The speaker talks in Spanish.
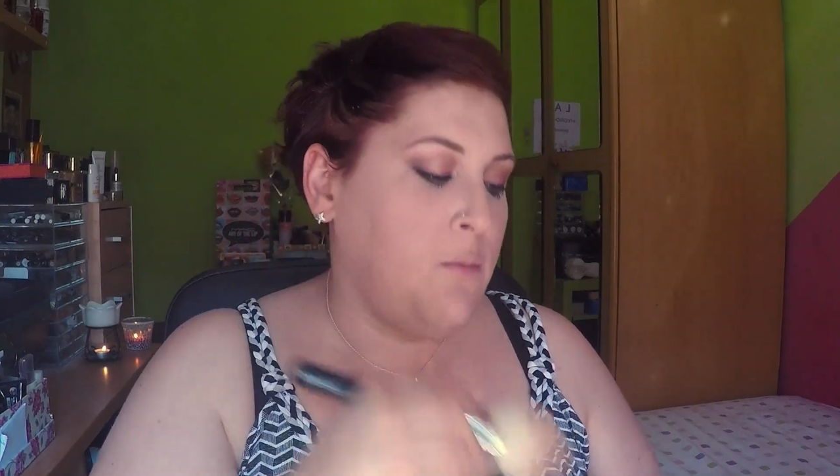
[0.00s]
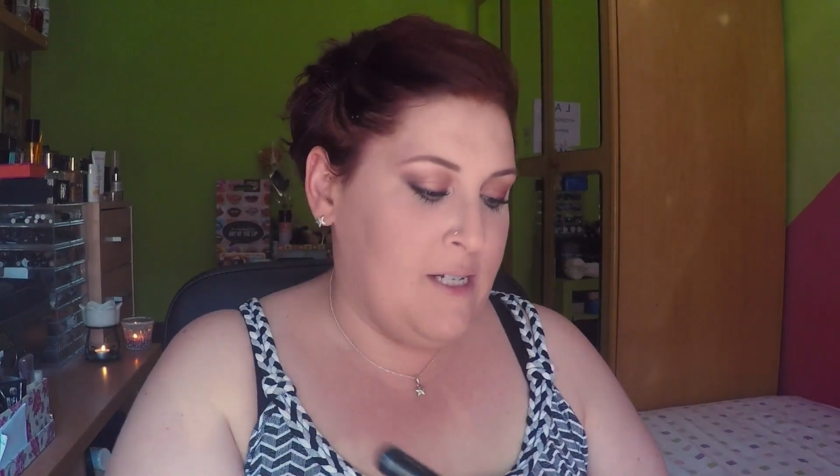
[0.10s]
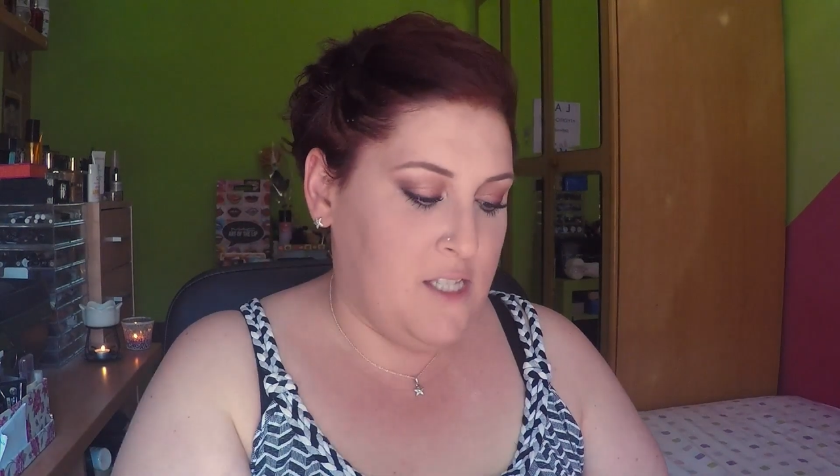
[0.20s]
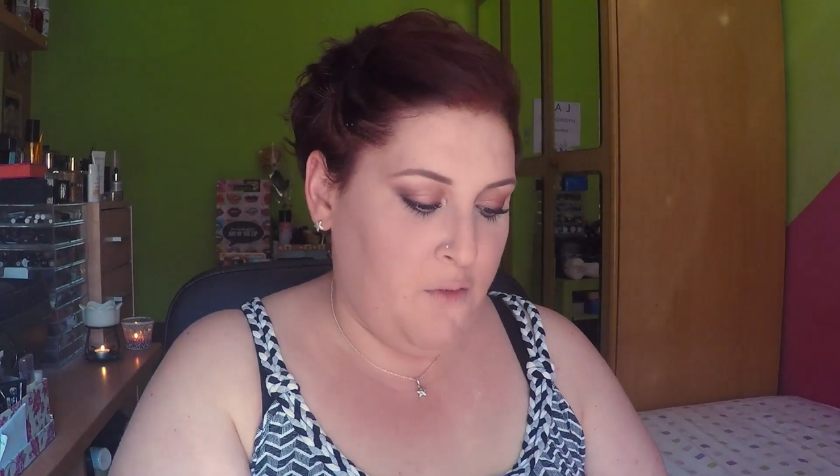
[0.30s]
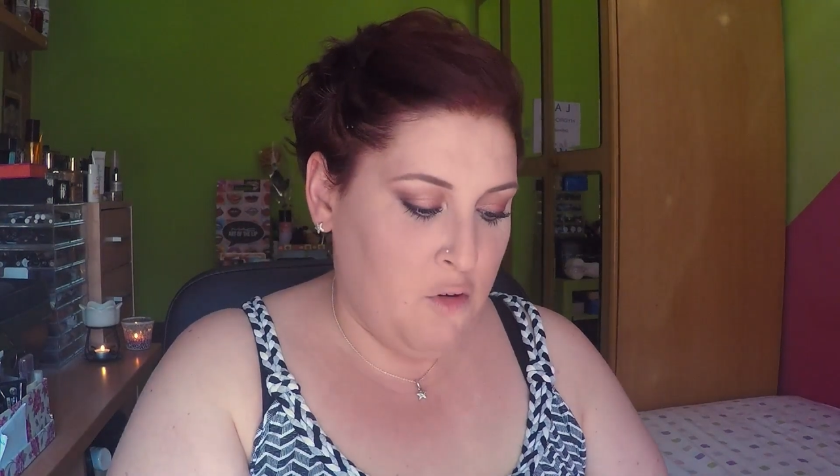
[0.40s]

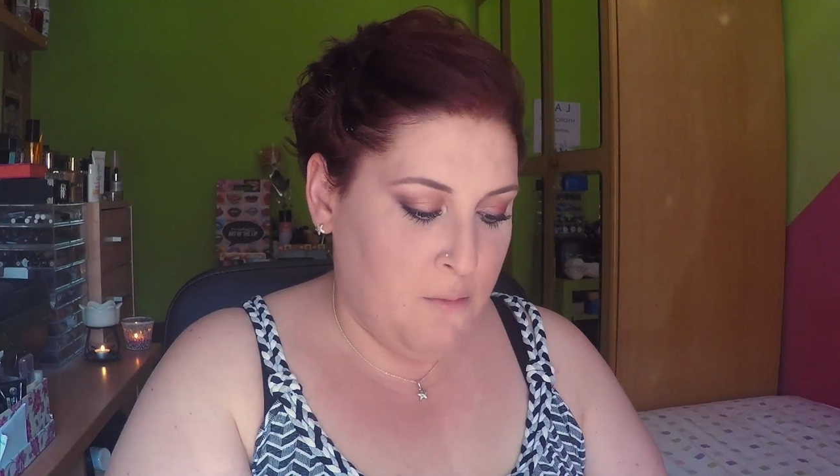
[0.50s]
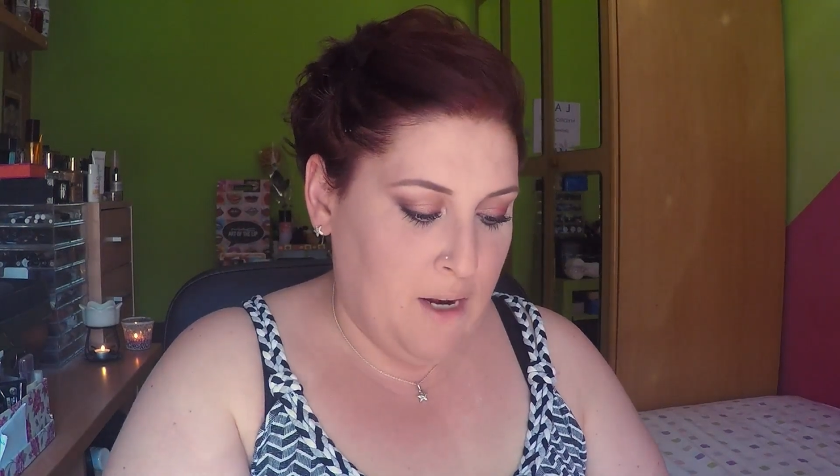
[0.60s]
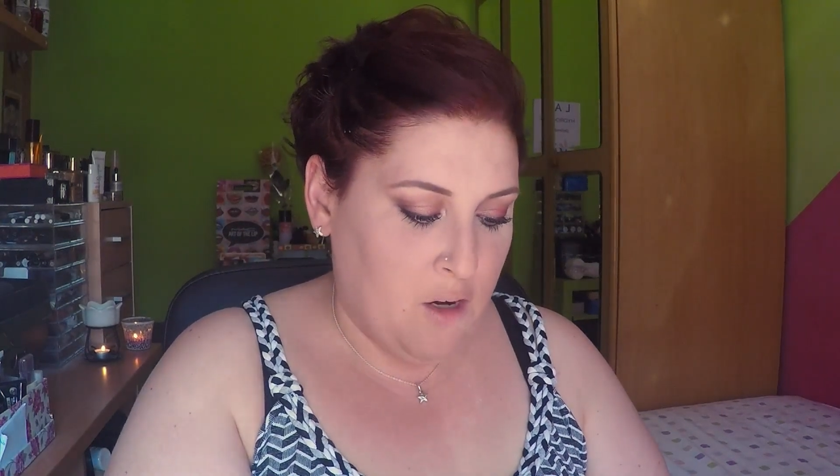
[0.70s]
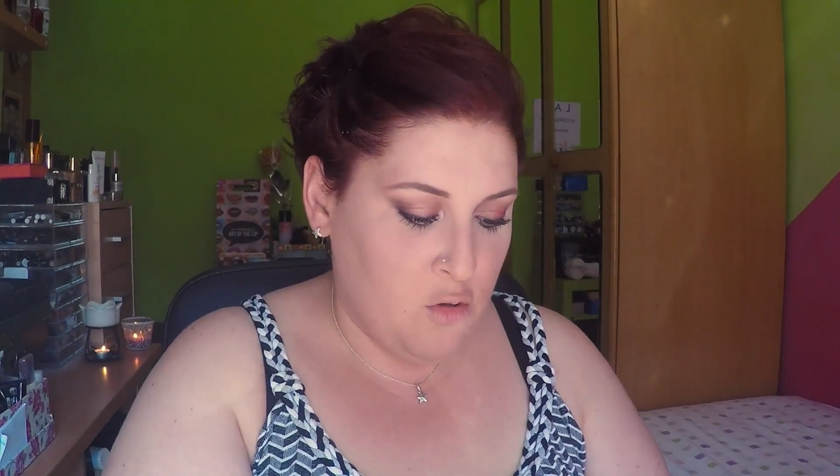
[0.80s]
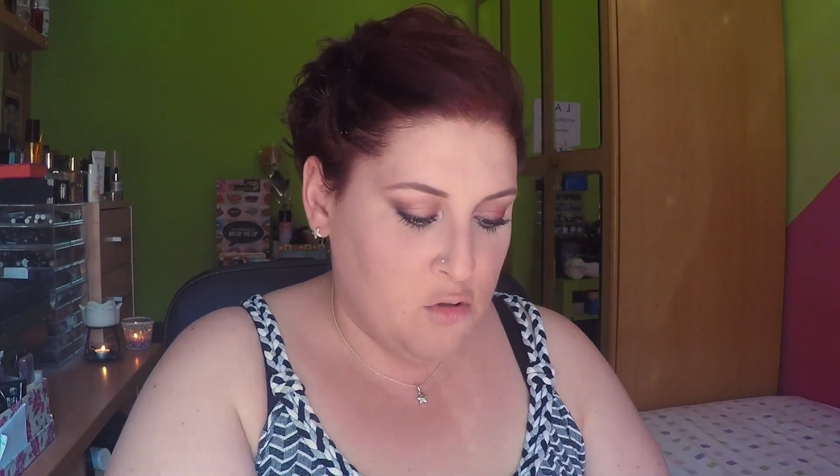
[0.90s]
más de forma
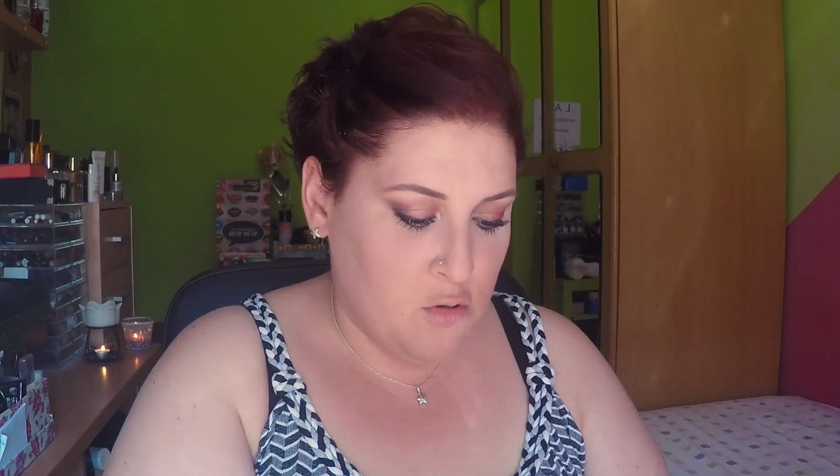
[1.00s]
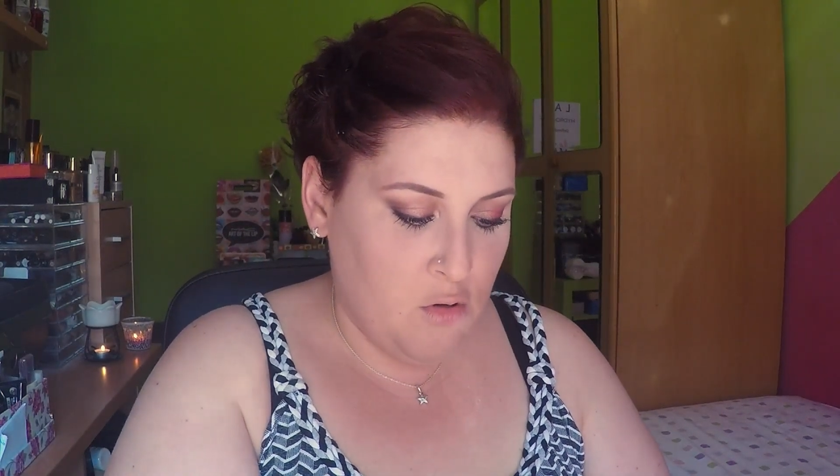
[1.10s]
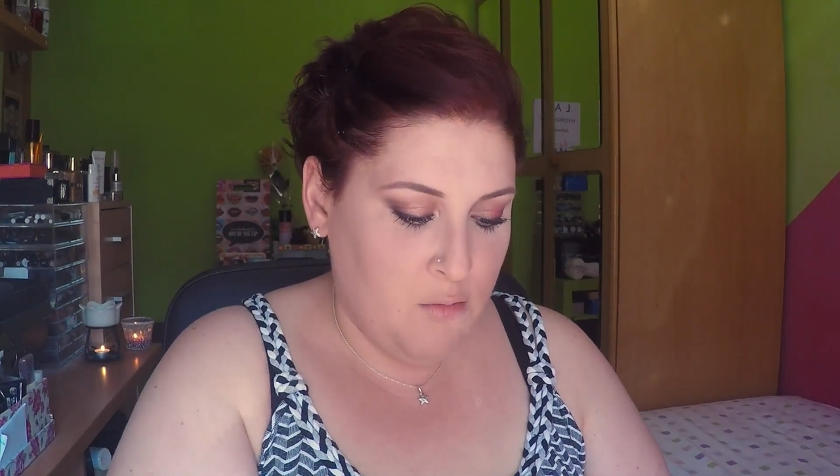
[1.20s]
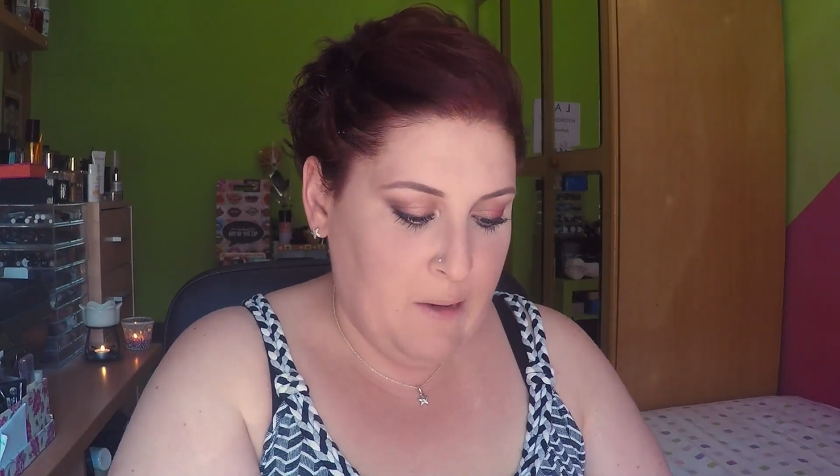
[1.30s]
al rostro,